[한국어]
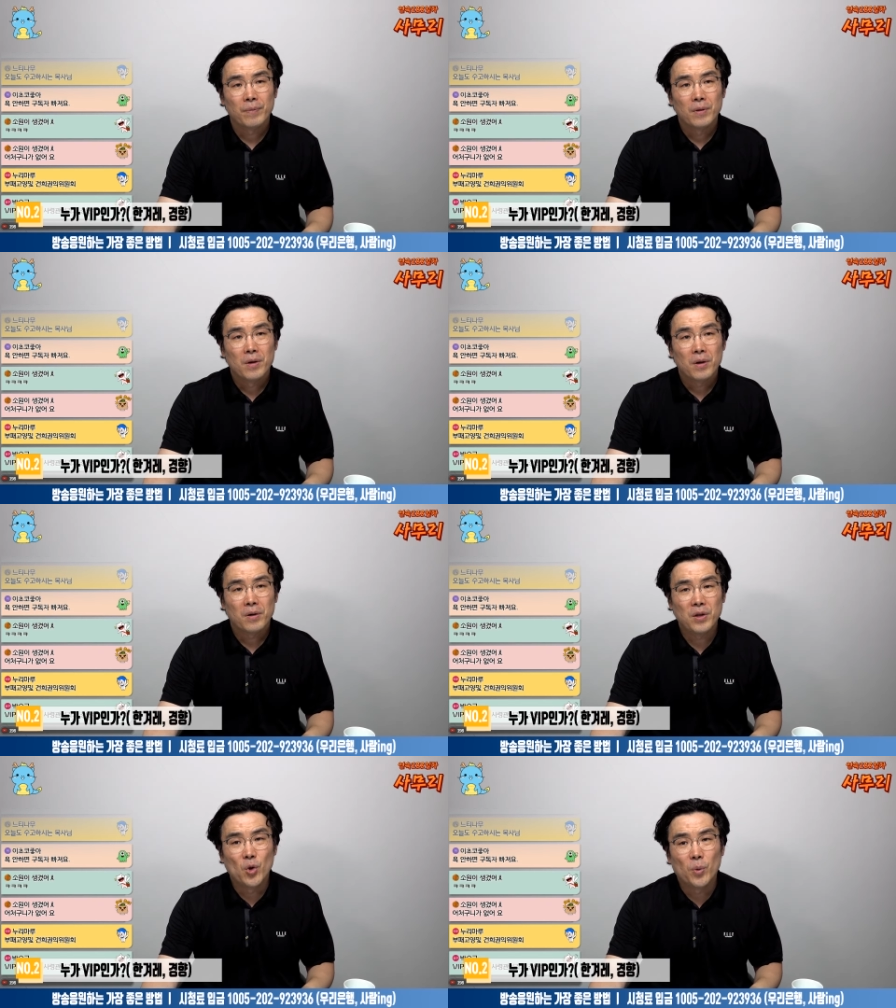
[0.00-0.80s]
근데
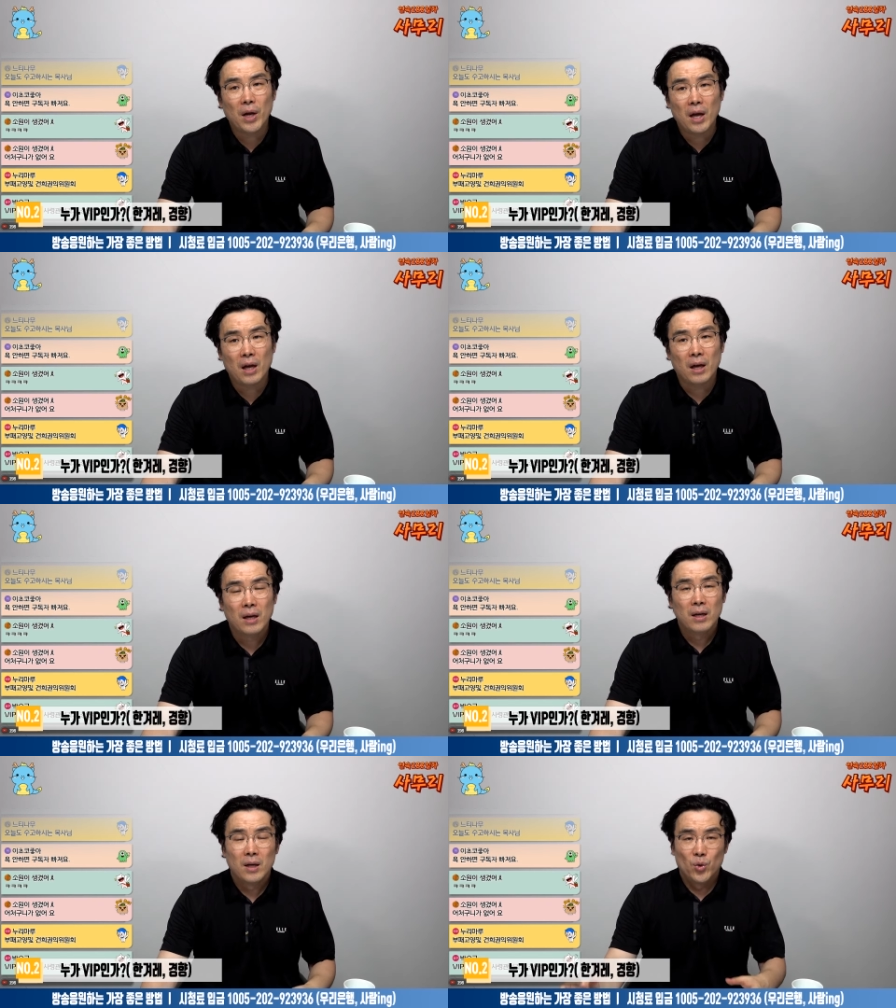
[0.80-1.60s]
요번에
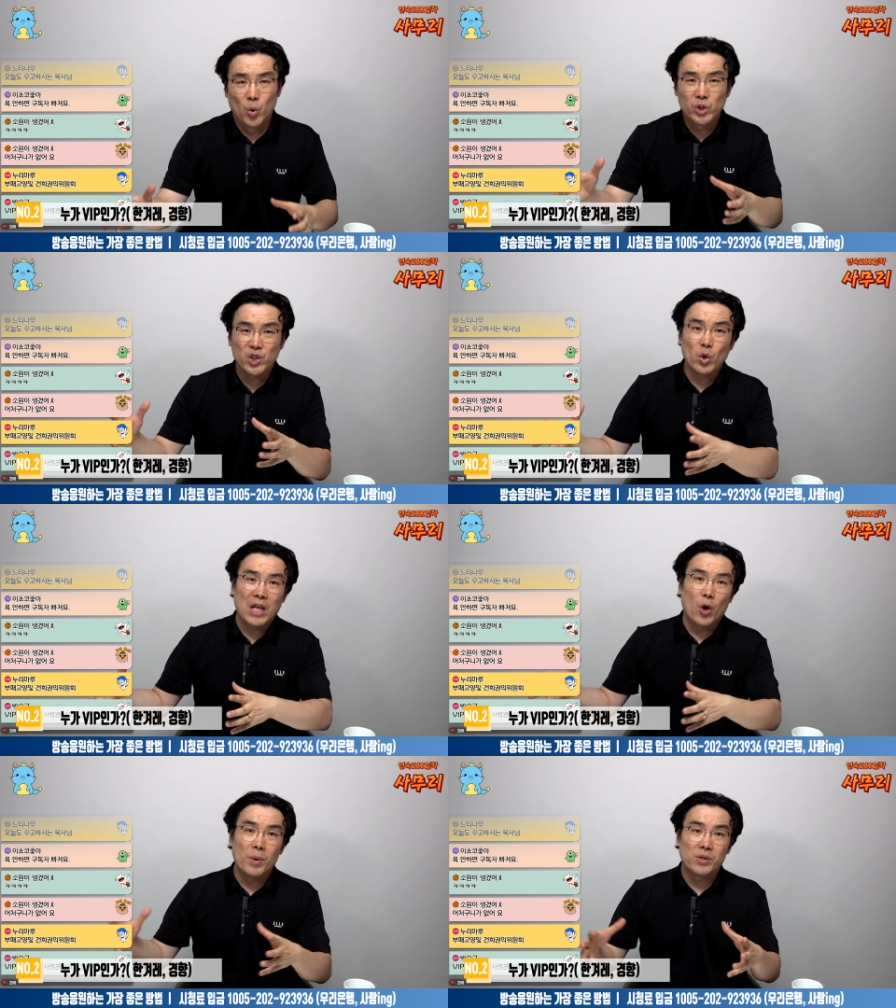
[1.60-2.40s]
녹취록이
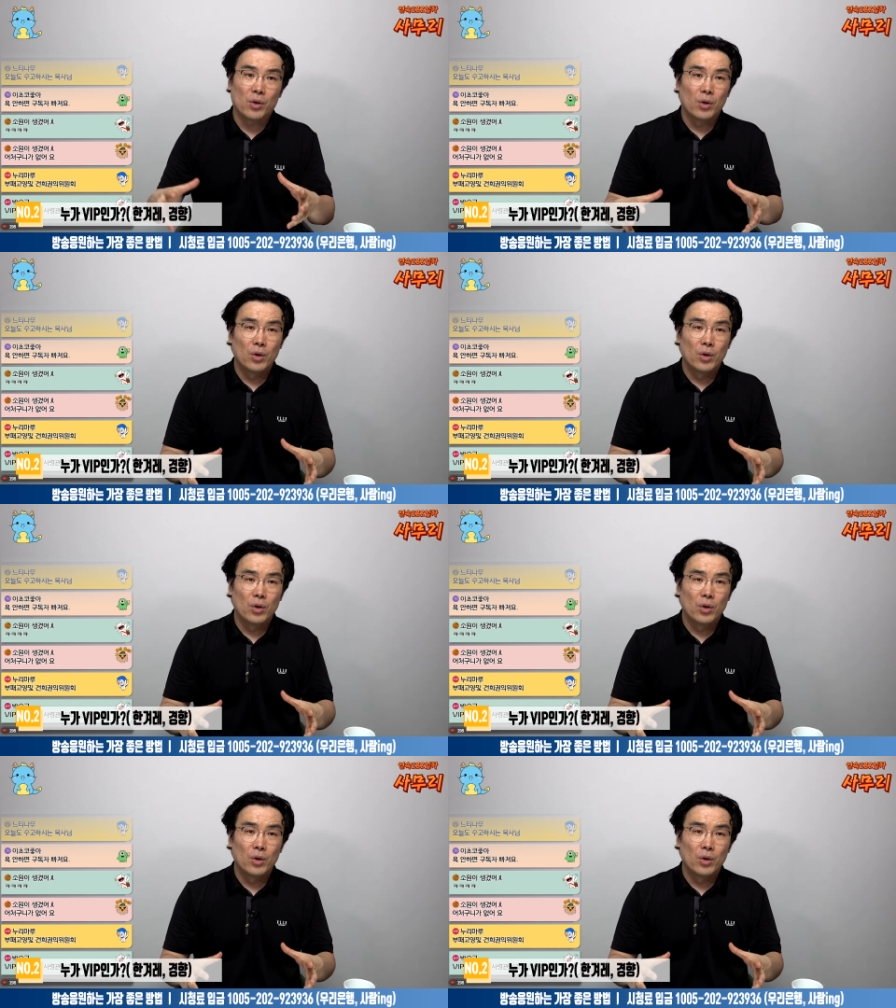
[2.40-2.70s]
나오면서,